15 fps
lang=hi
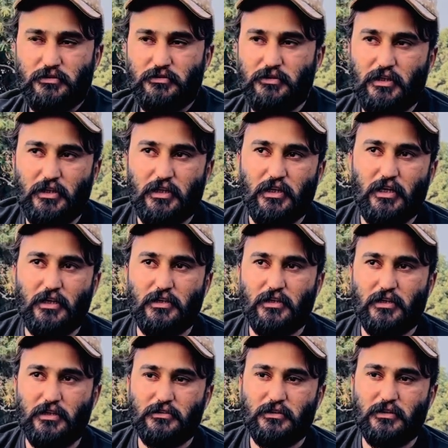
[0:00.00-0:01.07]
ये लगाया
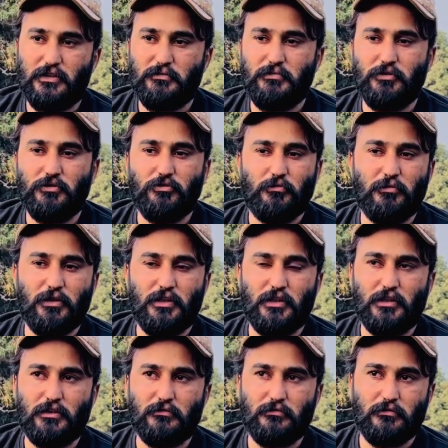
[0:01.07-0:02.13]
करें सर्दी में दो महीने
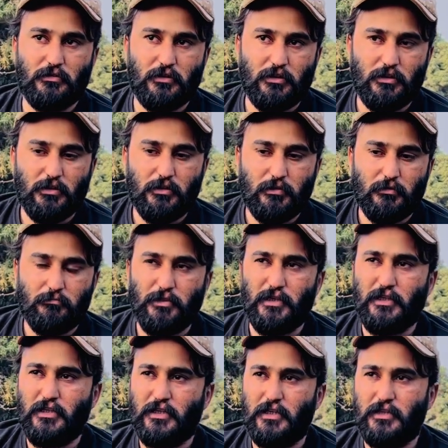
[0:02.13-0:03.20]

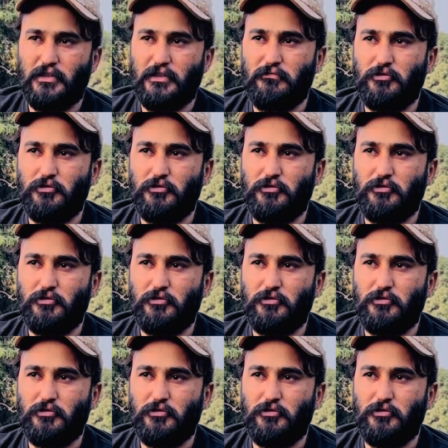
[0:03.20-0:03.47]
पहले लगा दें